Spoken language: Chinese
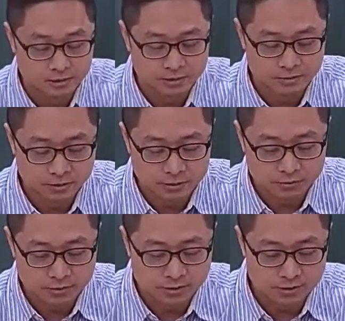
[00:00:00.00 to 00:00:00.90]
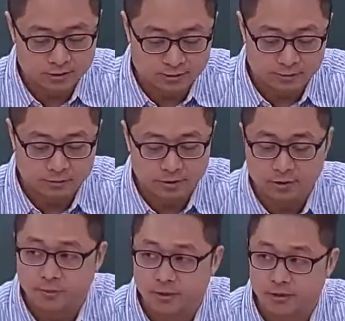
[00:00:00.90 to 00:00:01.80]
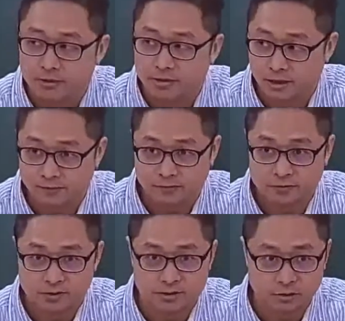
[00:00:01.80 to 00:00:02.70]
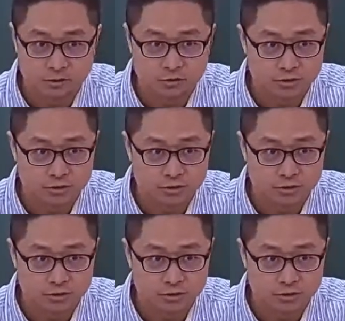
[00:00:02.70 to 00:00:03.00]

啊，例如这个 Siri 有没有？iPhone 不是要